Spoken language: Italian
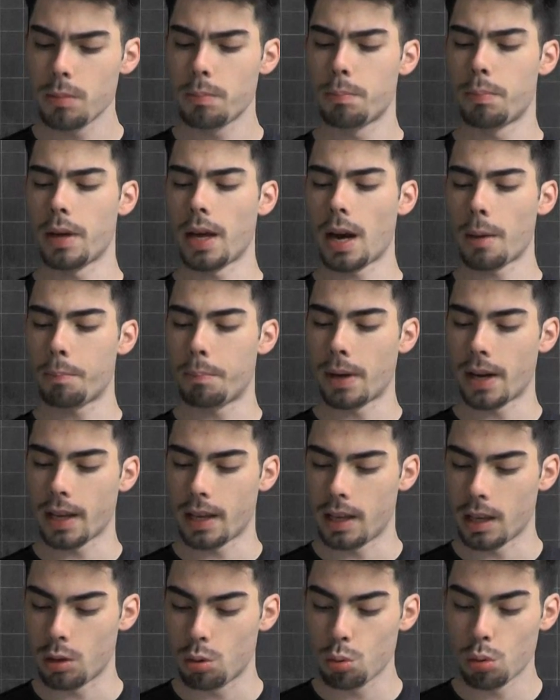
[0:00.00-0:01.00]
per
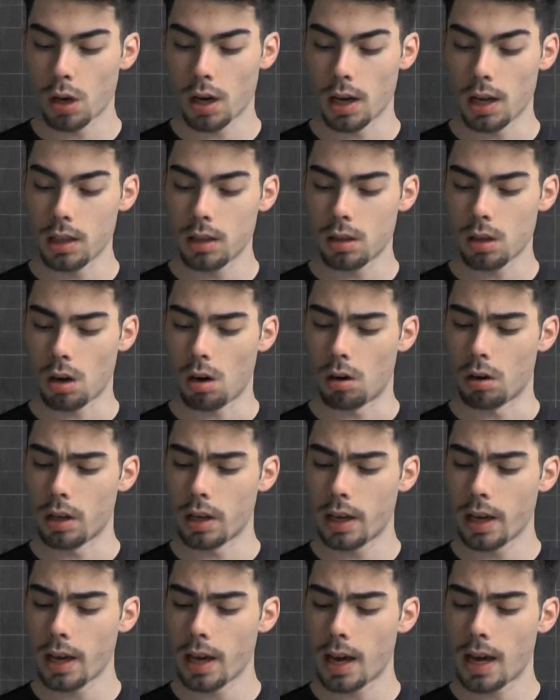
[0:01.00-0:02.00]
apparecchiature elettroniche
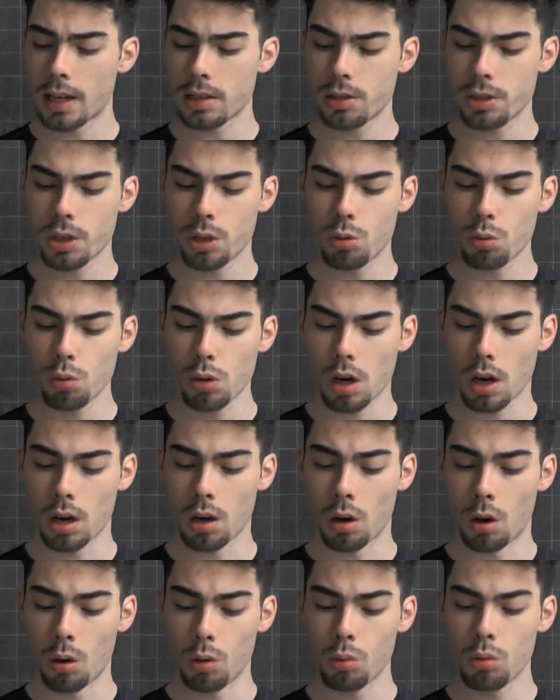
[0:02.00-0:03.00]
elettroniche
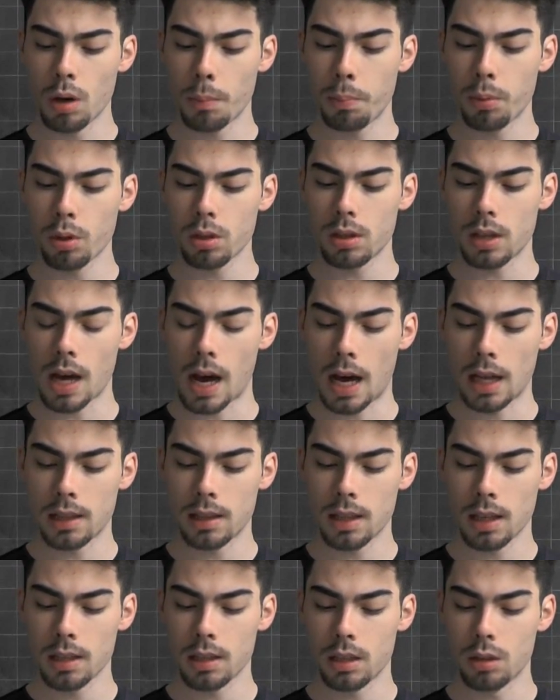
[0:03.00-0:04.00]
assicurano una
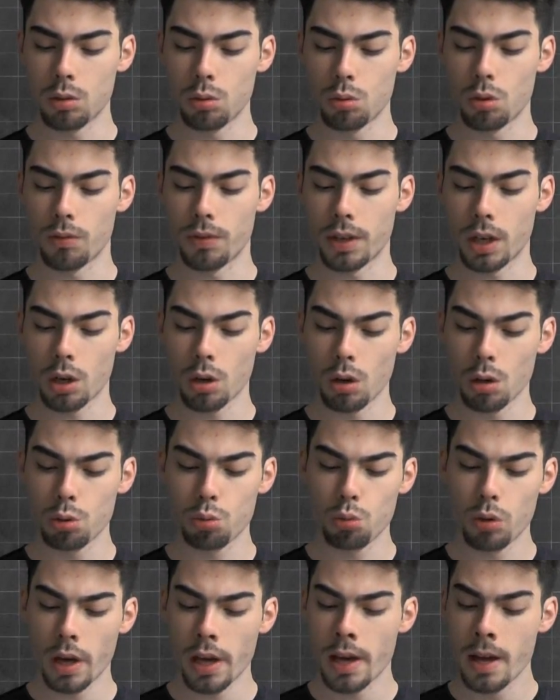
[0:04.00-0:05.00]
portata di
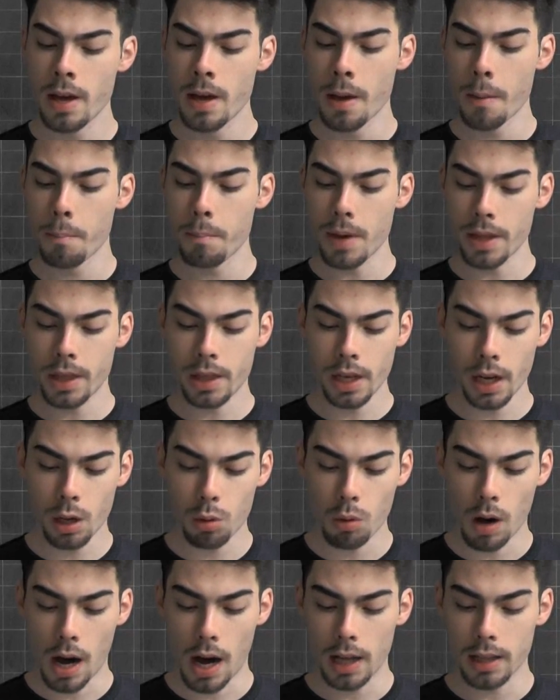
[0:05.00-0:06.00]
1,2 metri
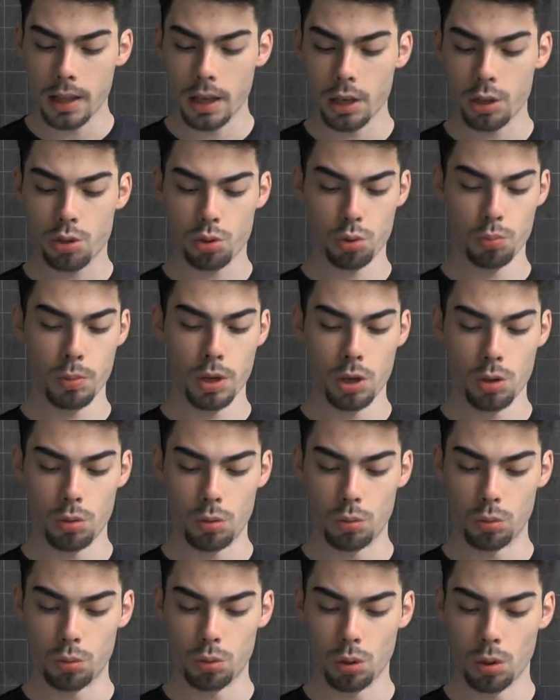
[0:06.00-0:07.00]
quadri su
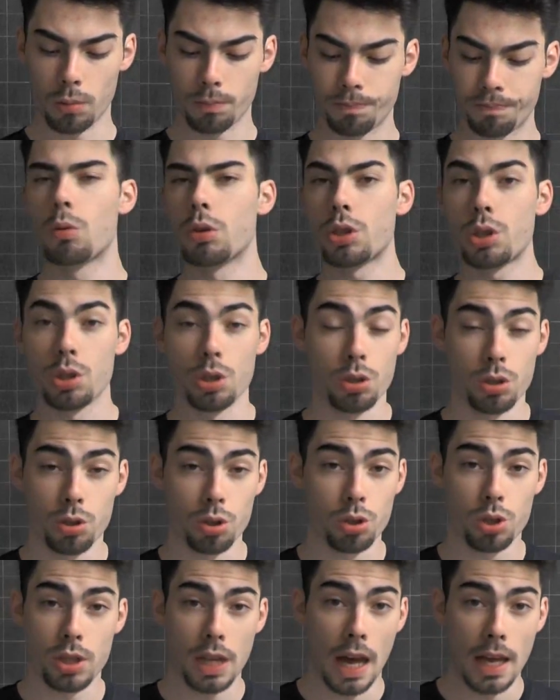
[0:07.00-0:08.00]
minuto. Questo in
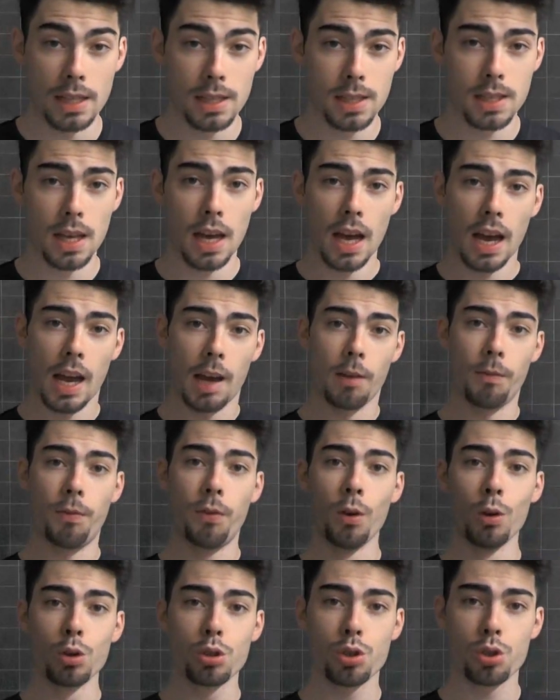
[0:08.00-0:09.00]
sostanza è il
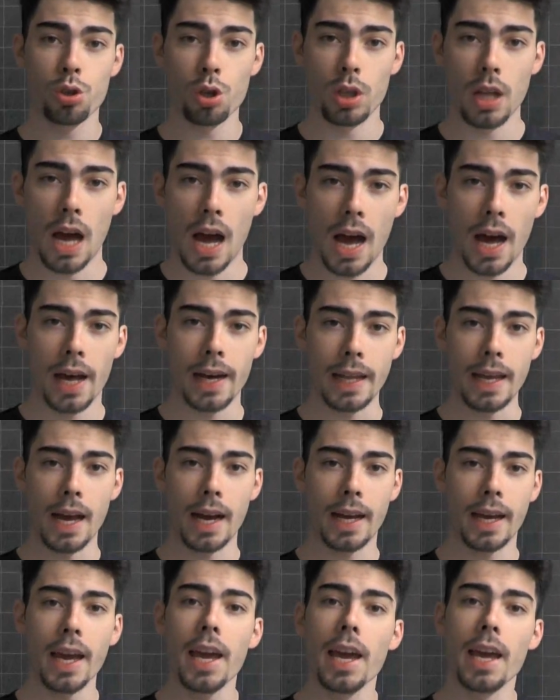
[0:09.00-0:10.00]
flusso
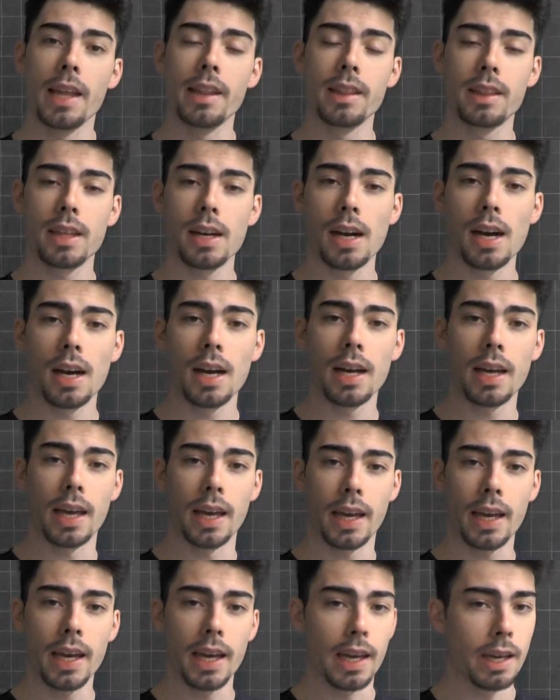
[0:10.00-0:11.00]
d'aria che entra
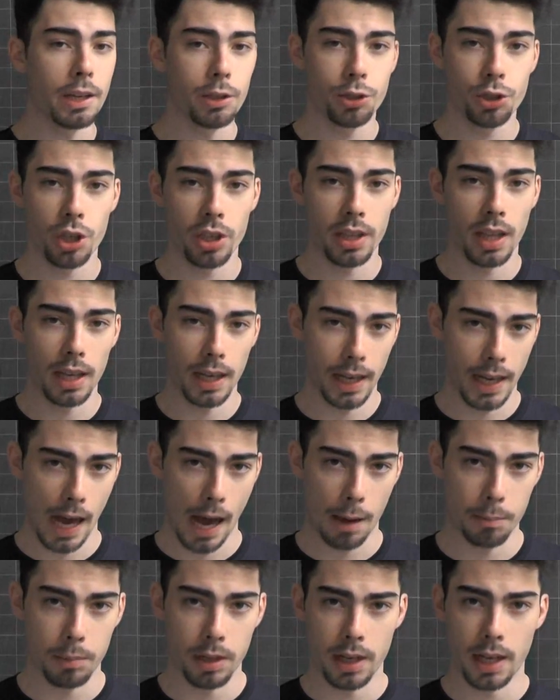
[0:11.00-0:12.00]
e che esce dal
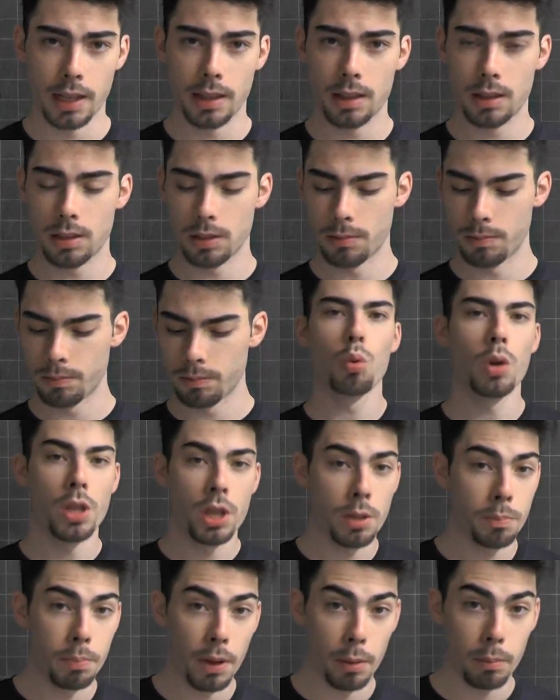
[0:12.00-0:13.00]
cabinet.
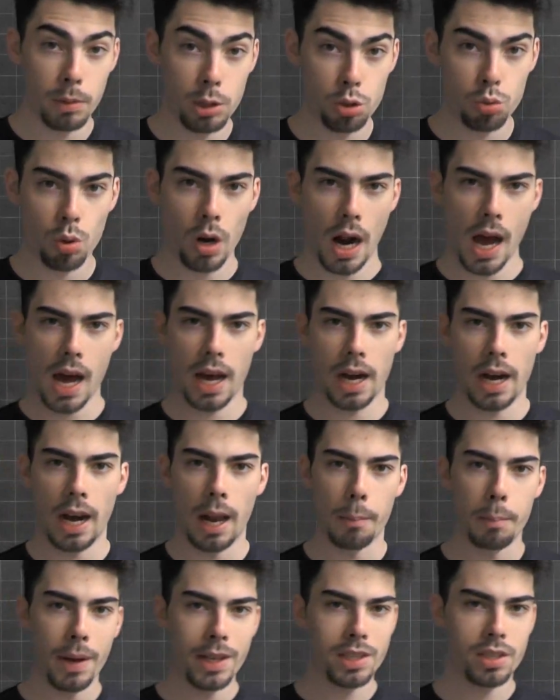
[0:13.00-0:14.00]
Quindi per misurare
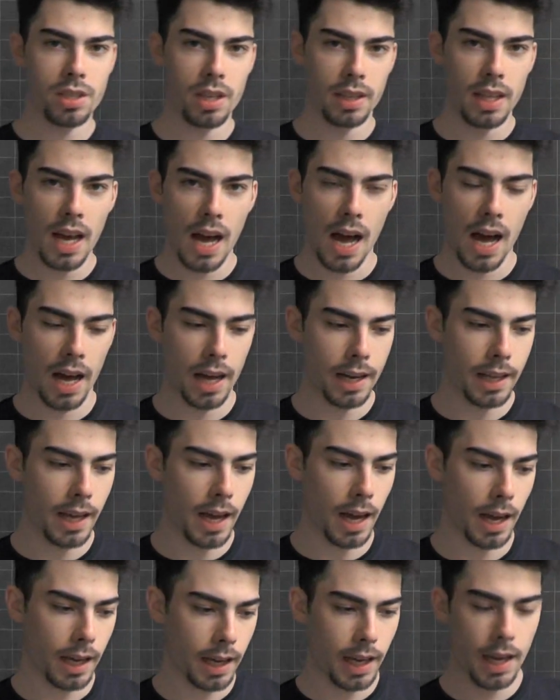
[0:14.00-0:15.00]
la massa
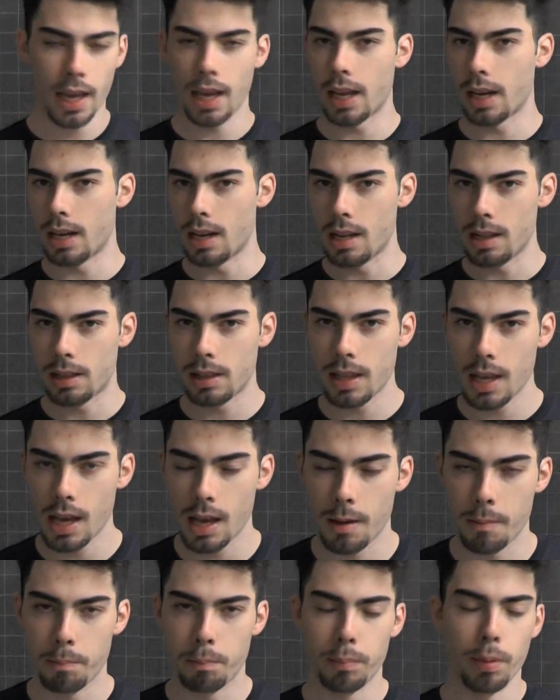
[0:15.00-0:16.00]
d'aria che nel
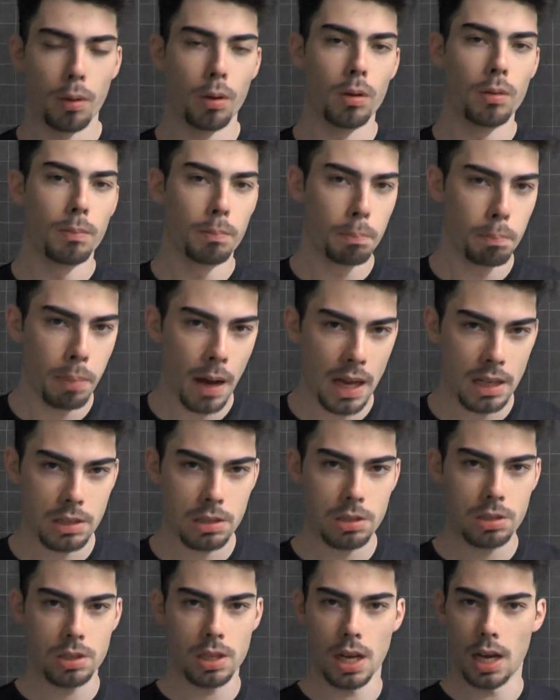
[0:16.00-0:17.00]
tempo
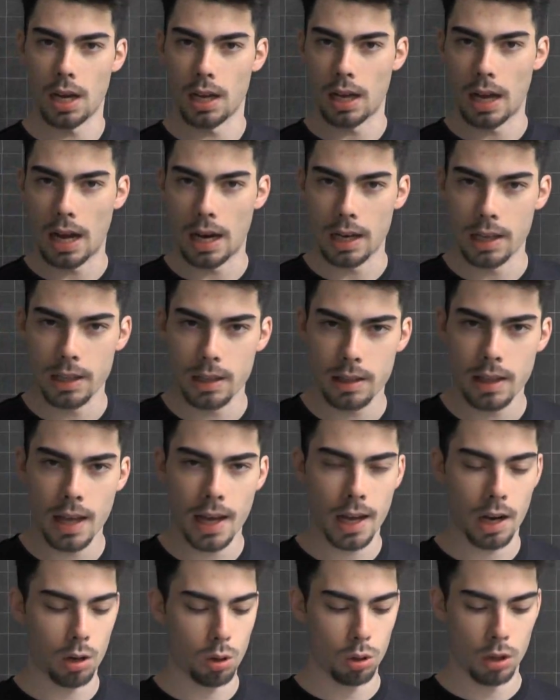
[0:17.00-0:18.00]
passa
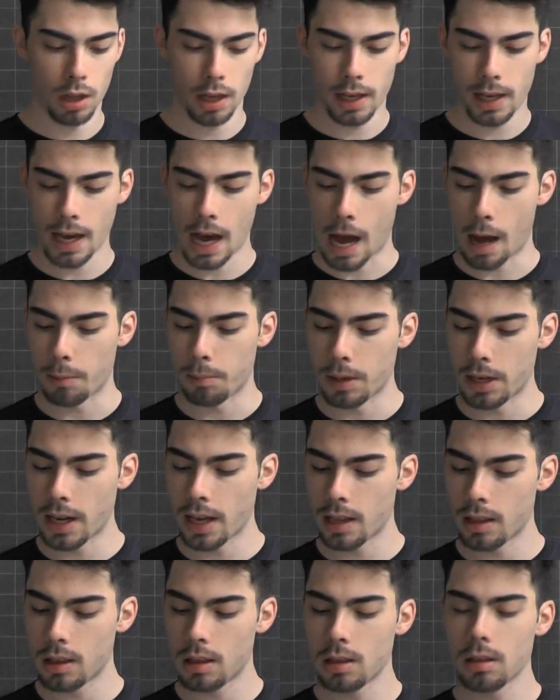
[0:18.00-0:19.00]
all'interno del
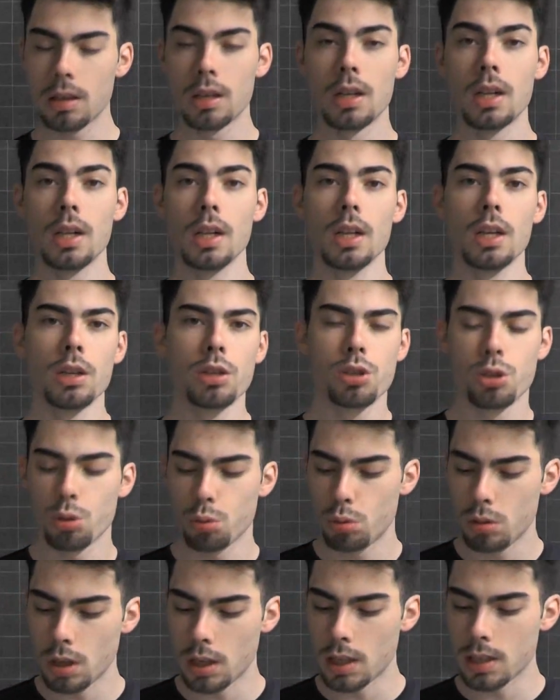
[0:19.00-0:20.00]
cabinet si
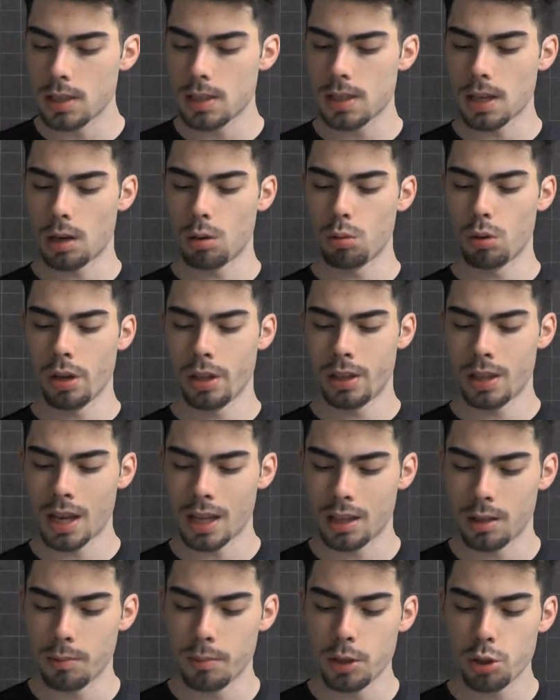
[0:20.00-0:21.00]
utilizza l'unità
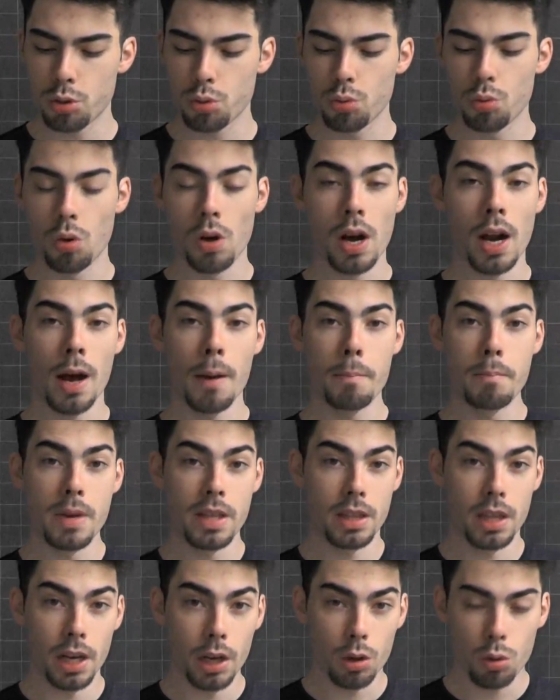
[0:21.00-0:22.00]
di misura
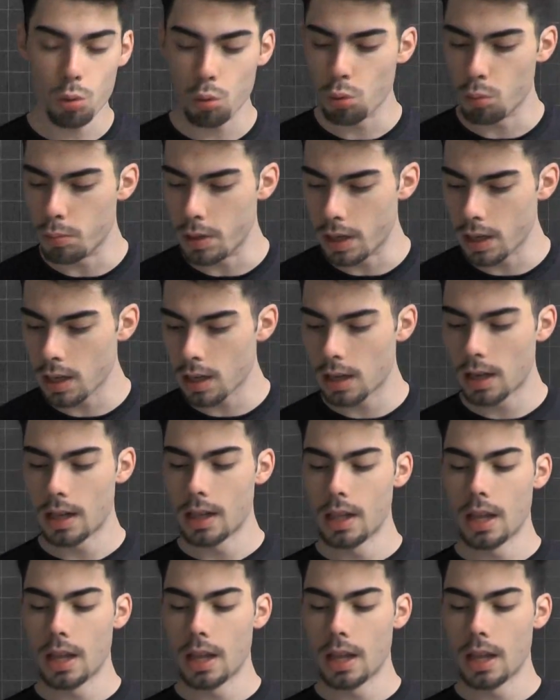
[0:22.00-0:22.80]
metri cubi